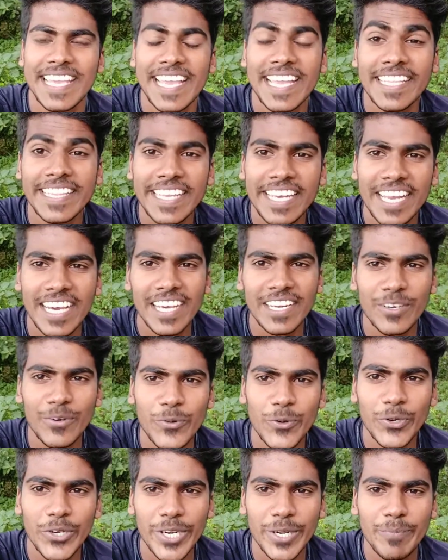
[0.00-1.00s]
ஏதிலார்
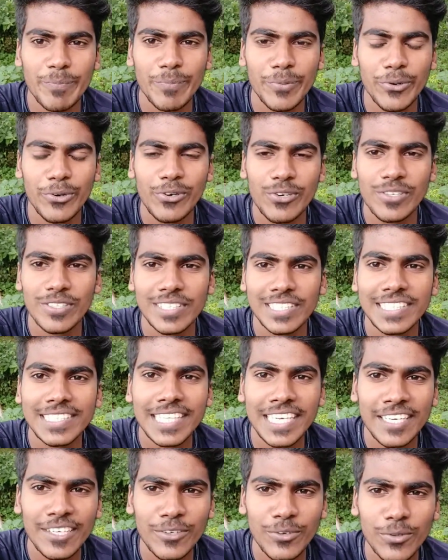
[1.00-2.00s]
குற்றம் போல்
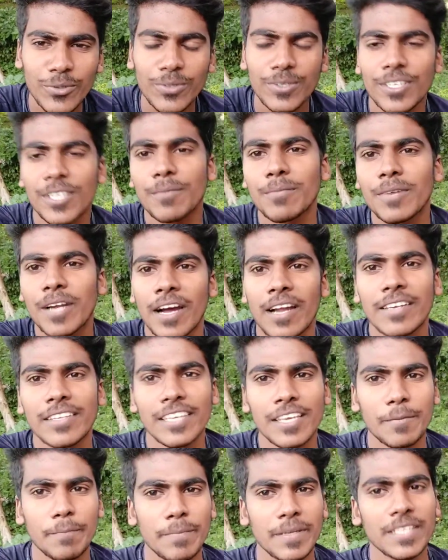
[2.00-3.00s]
தன் குற்றம்
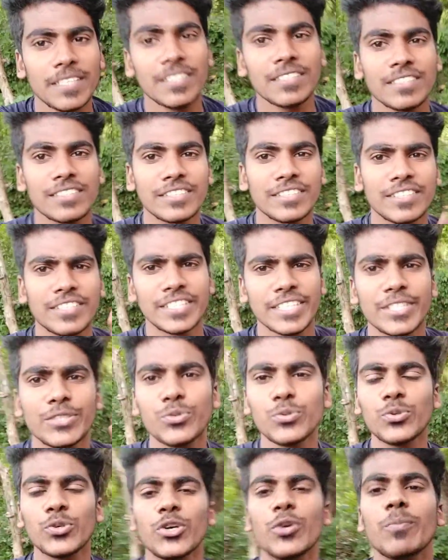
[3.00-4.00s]
காண்கிற்பின்
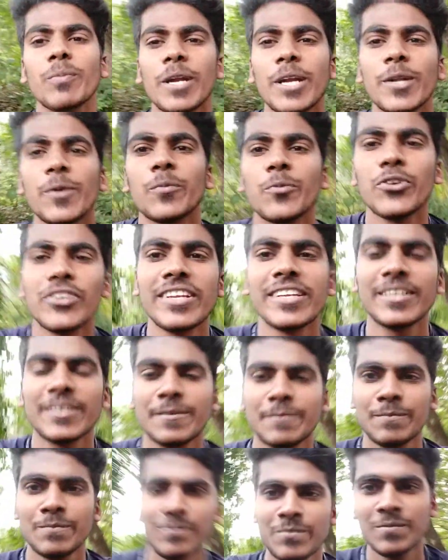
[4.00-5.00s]
தீதுண்டோ மண்ணுமுயிருக்கு
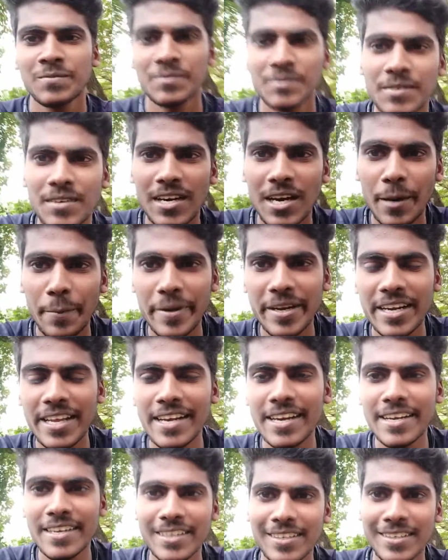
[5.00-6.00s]
அப்படின்னா
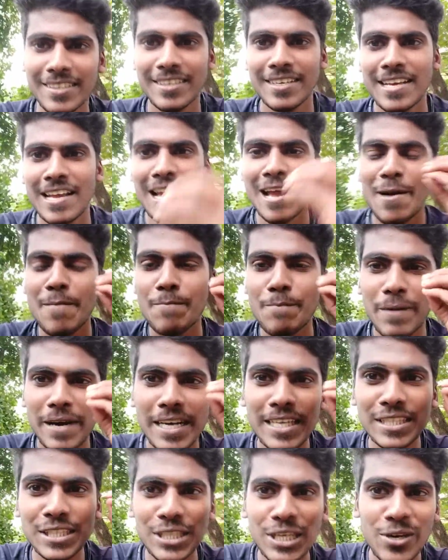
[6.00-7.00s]
என்னென்னா
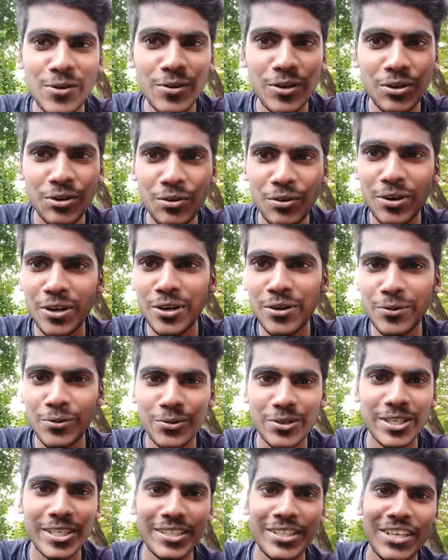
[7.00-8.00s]
பக்கத்தில் உள்ளவங்கள
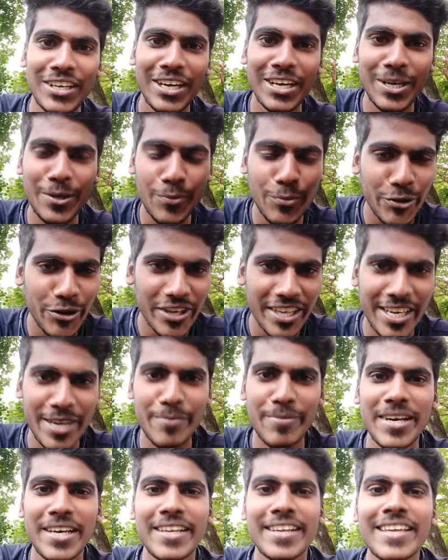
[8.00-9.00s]
குற்றத்தை கண்டுபிடிக்கிற
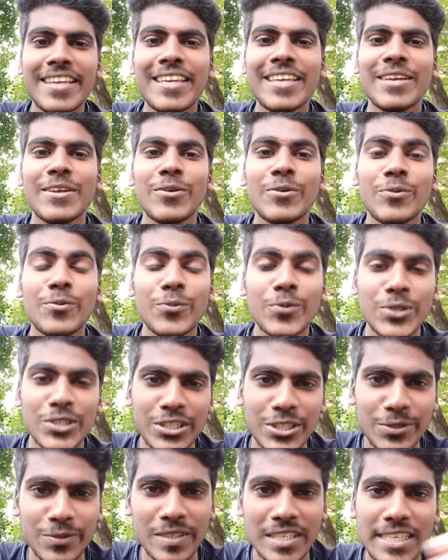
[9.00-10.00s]
மாதிரி
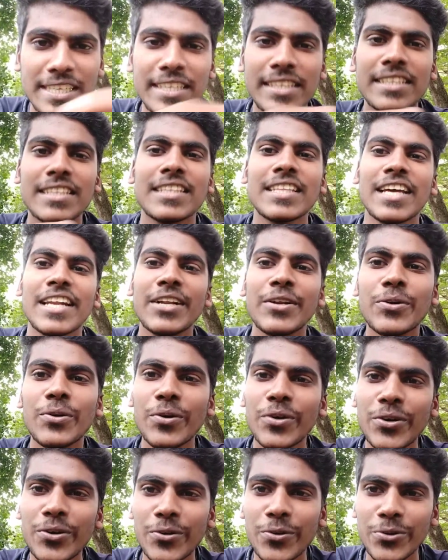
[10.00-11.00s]
ஒருத்தவன்
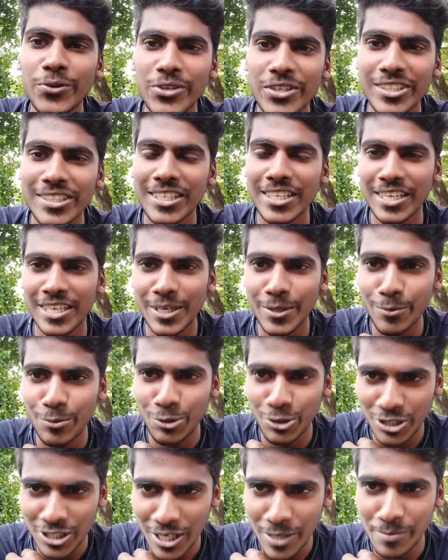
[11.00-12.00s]
தன்னோட குற்றத்தை
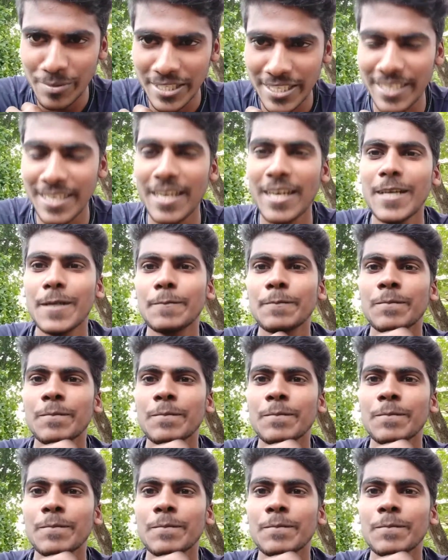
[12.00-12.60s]
கண்டுபிடிச்சான் அப்படின்னா